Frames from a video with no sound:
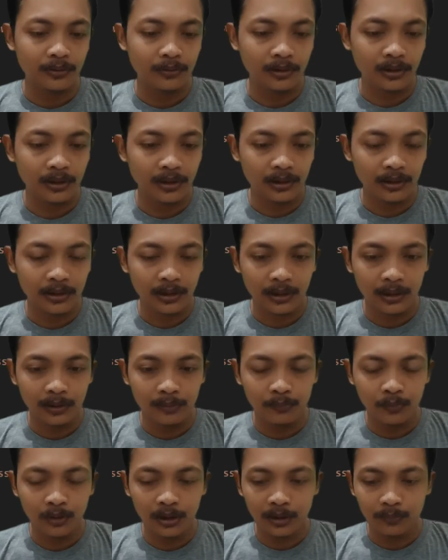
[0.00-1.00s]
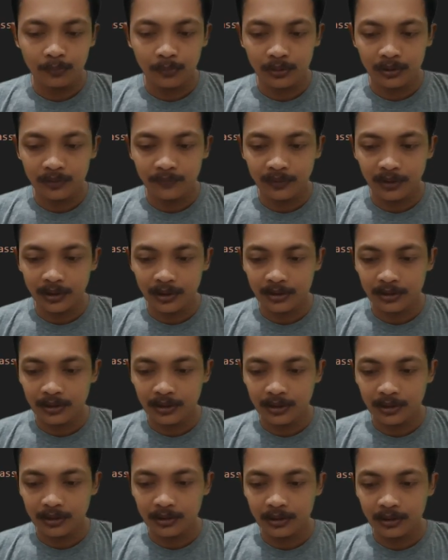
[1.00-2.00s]
oke kita mulai modifikasi
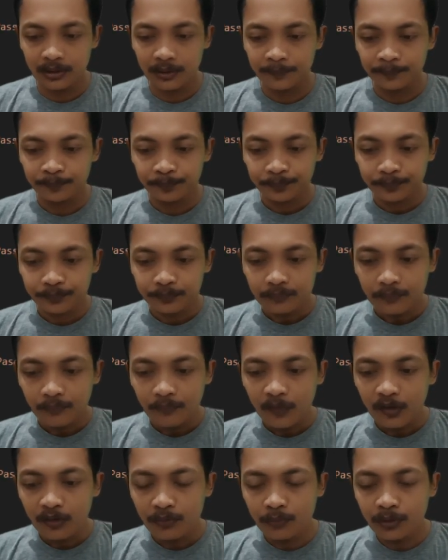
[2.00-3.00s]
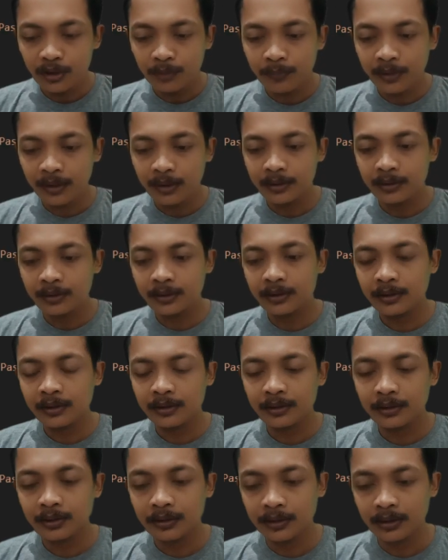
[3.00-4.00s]
lagi email ini
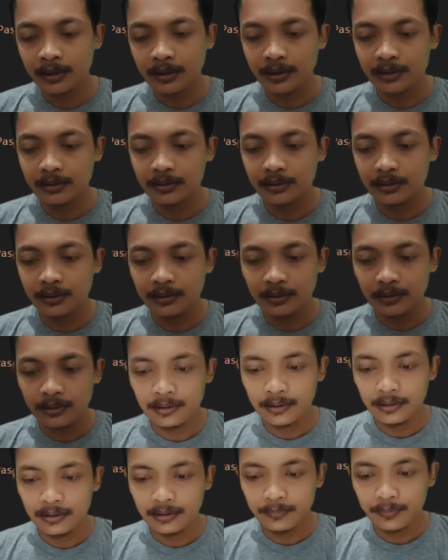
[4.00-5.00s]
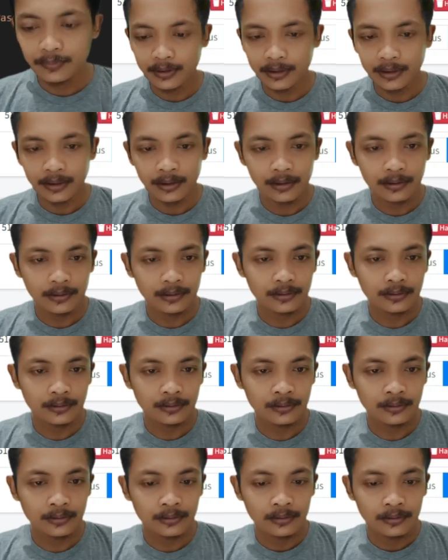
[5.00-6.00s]
nanti kita kasih ya
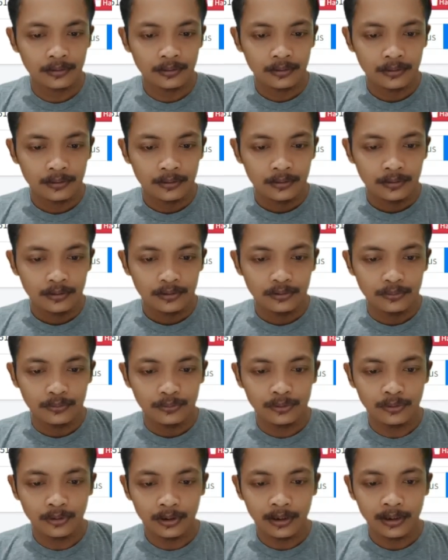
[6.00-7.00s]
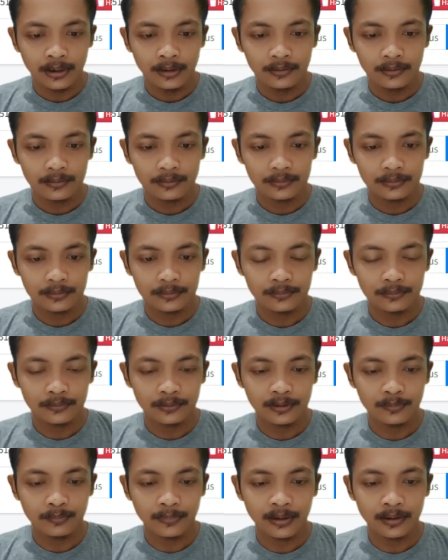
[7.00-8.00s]
judul ya untuk
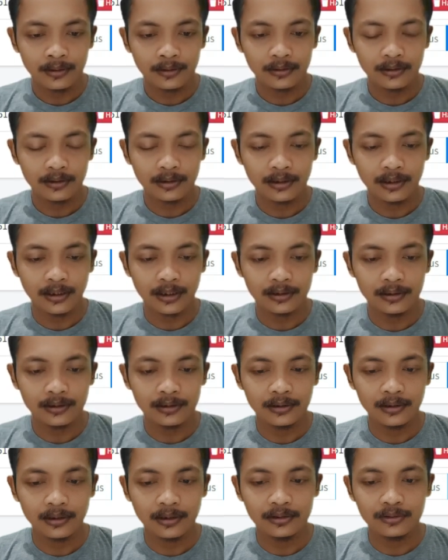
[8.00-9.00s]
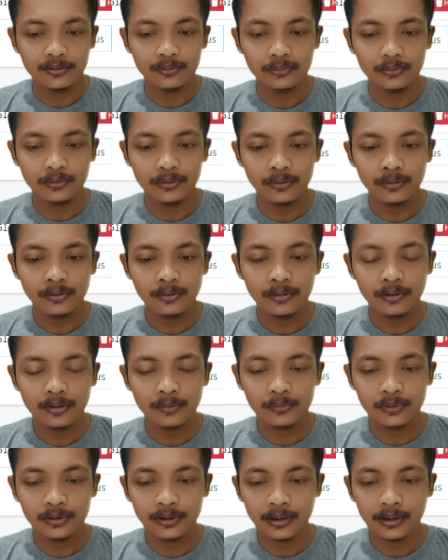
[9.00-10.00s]
email kita ganti dengan judul
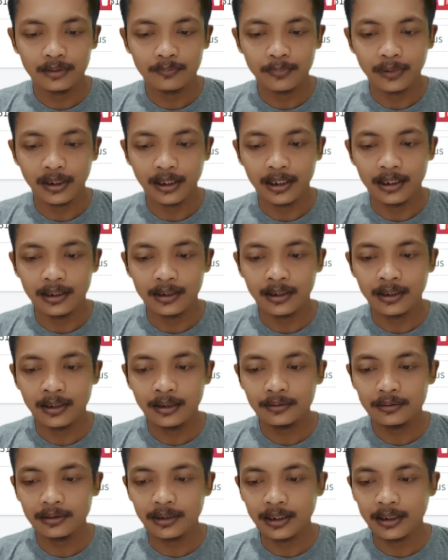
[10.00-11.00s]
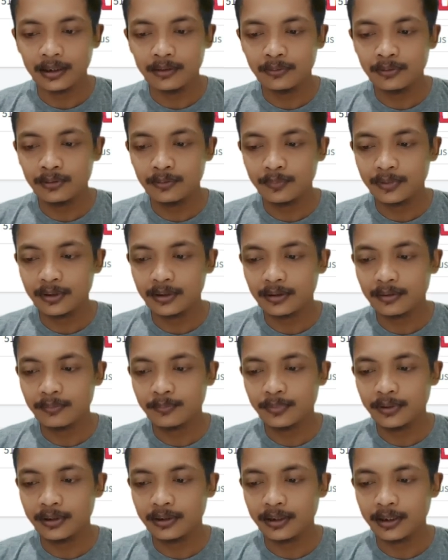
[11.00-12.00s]
kemudian pengarang tahun
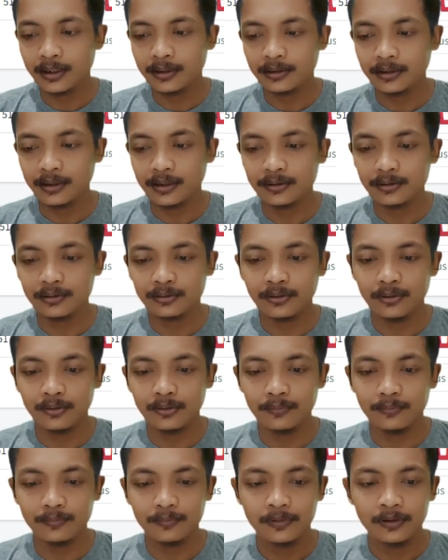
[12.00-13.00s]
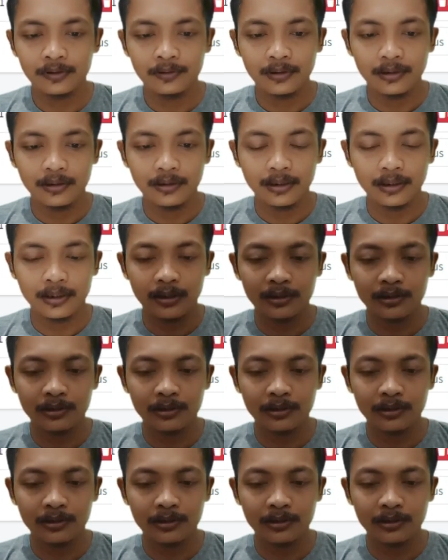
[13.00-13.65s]
penerbit dan dan stok agar